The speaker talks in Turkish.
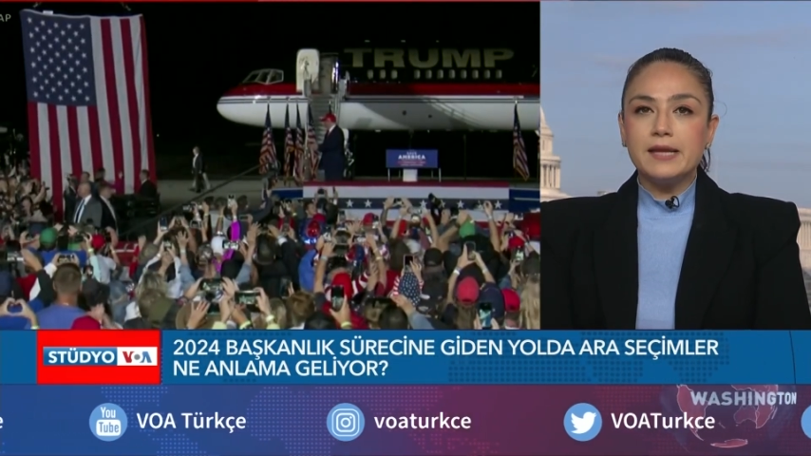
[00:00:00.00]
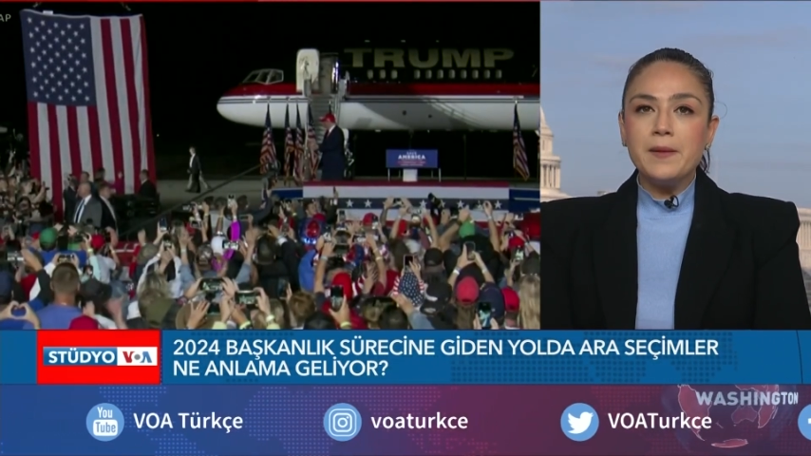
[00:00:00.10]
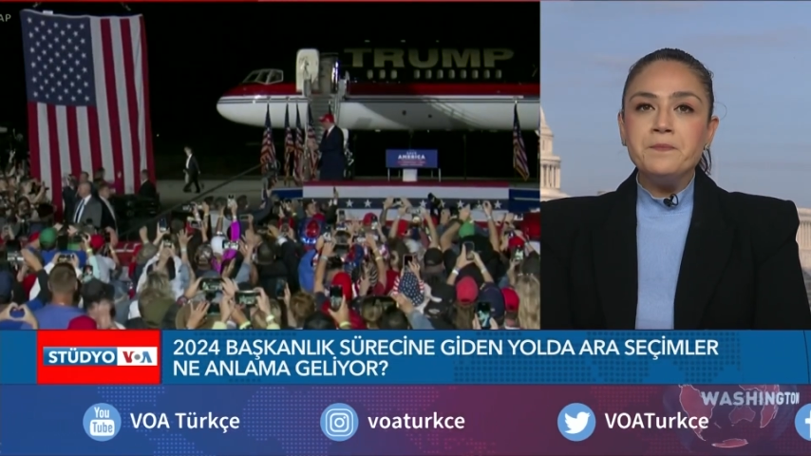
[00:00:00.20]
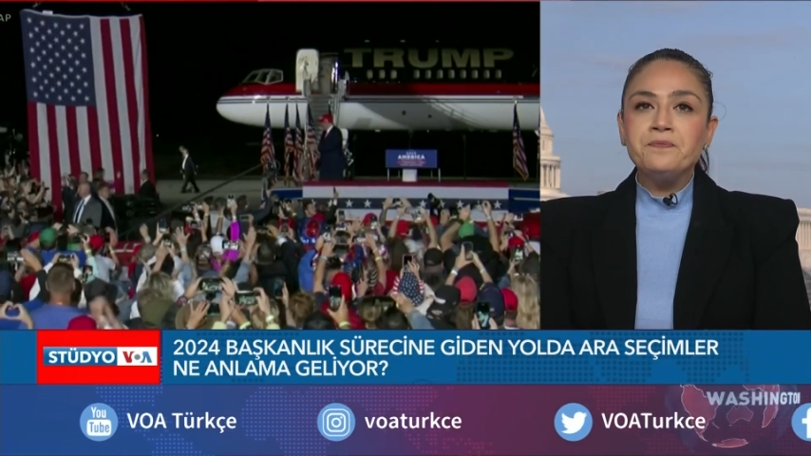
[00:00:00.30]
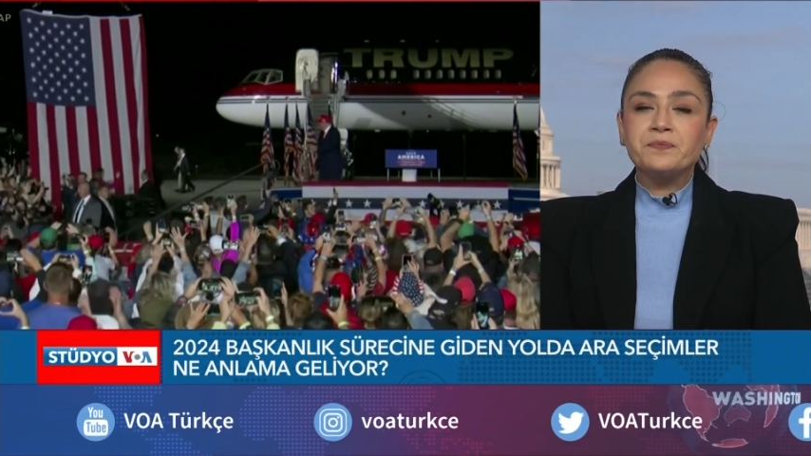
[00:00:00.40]

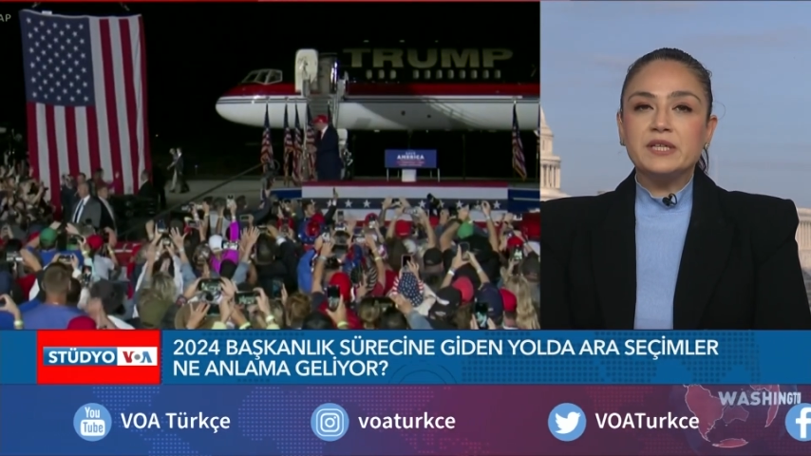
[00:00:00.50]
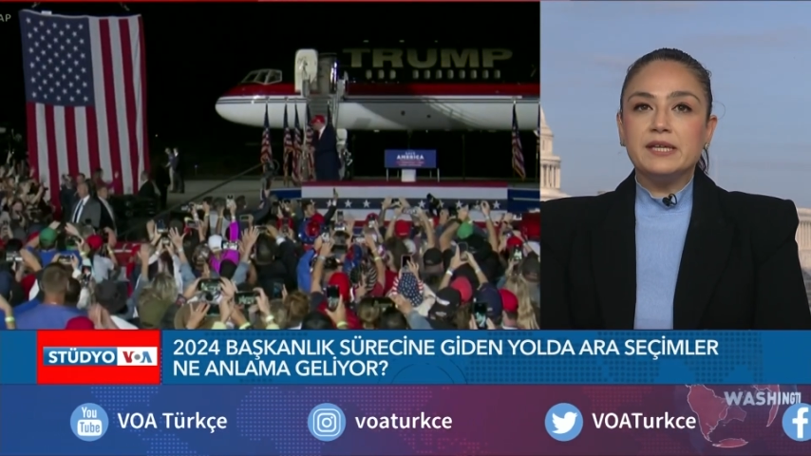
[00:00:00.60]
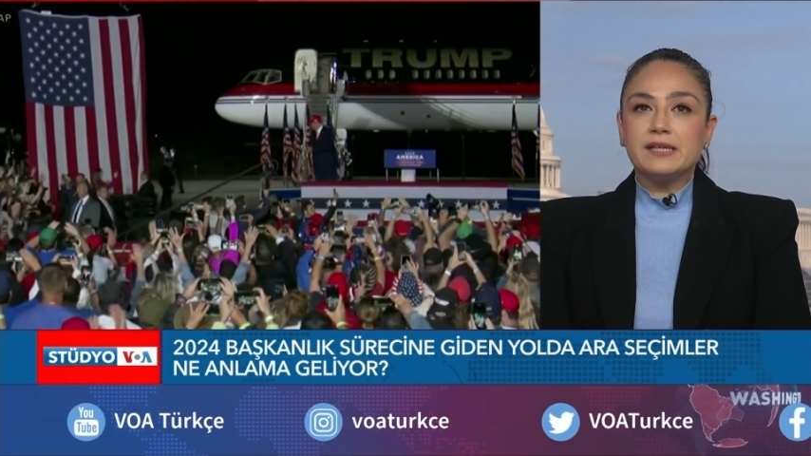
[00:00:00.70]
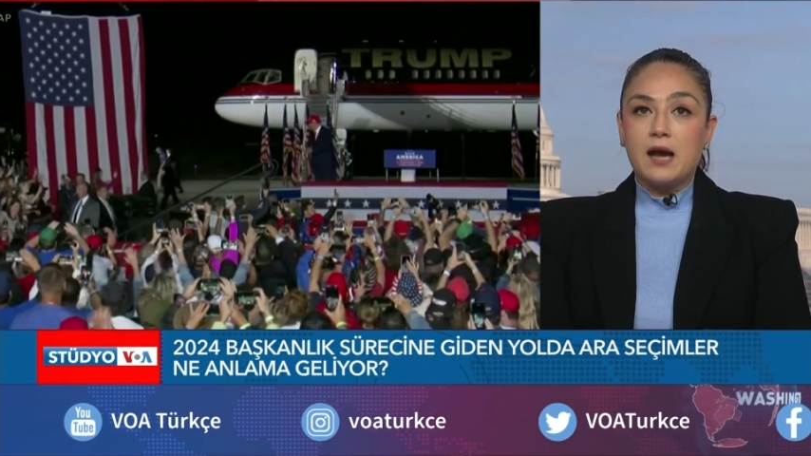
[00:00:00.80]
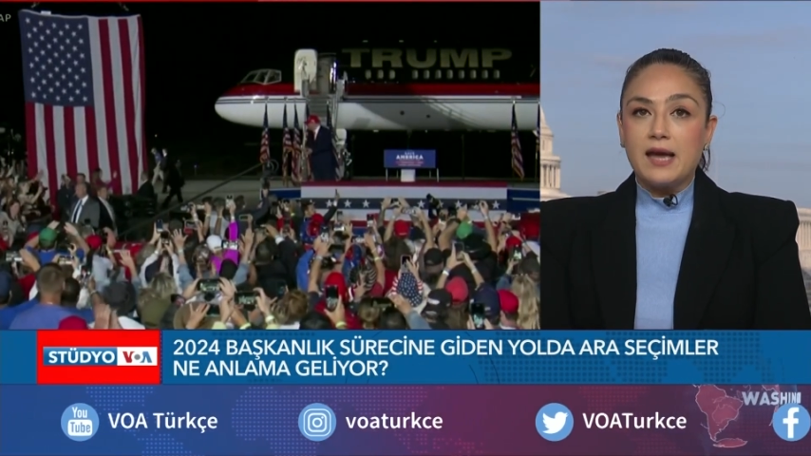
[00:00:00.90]
da
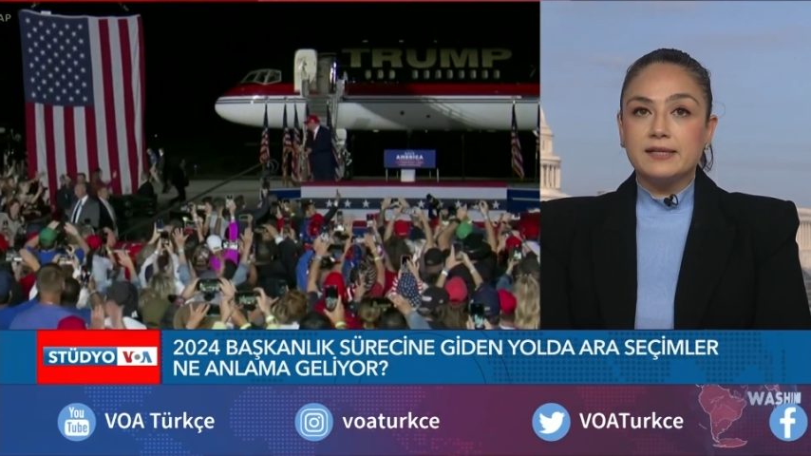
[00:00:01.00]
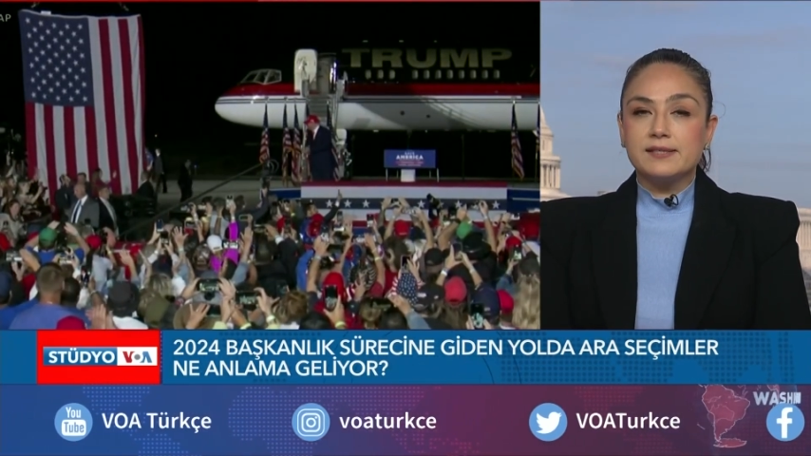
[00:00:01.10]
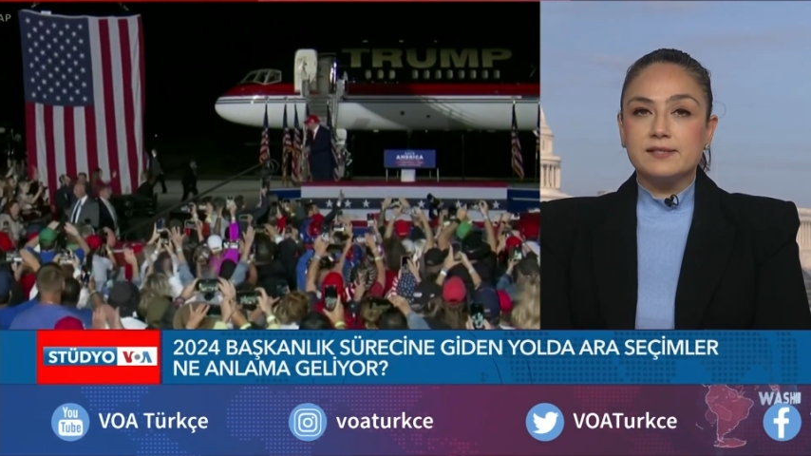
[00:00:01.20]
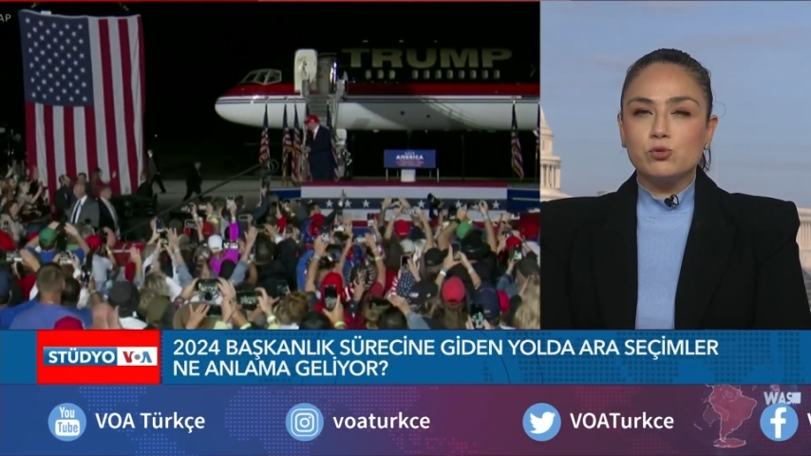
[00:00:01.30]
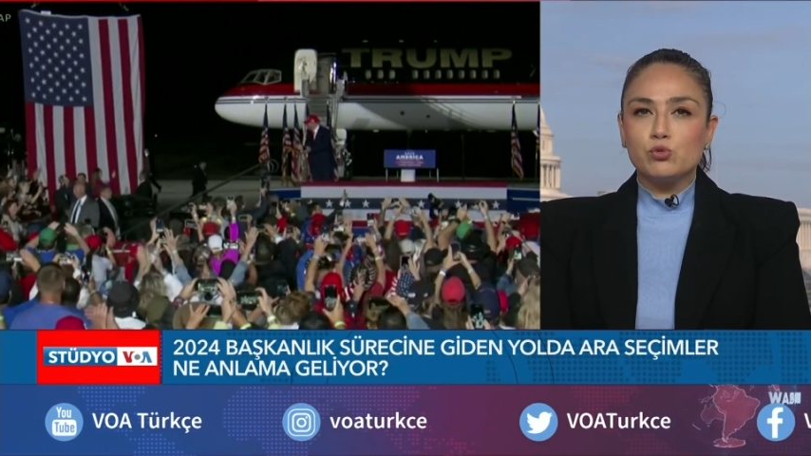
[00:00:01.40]
e,
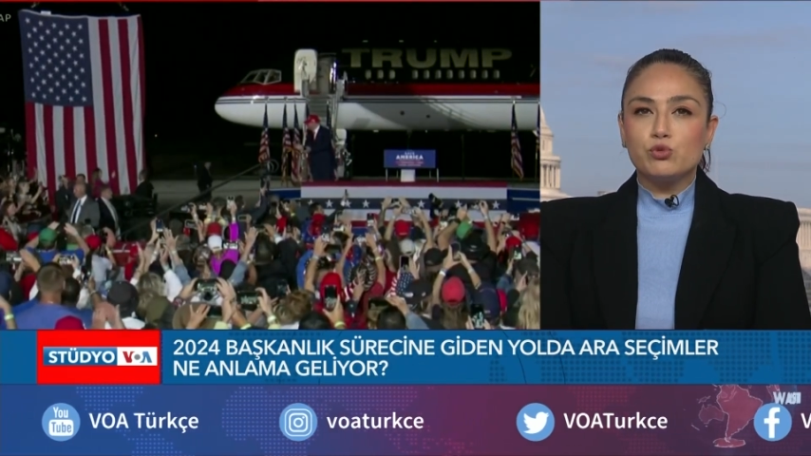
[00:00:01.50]
kaygısı,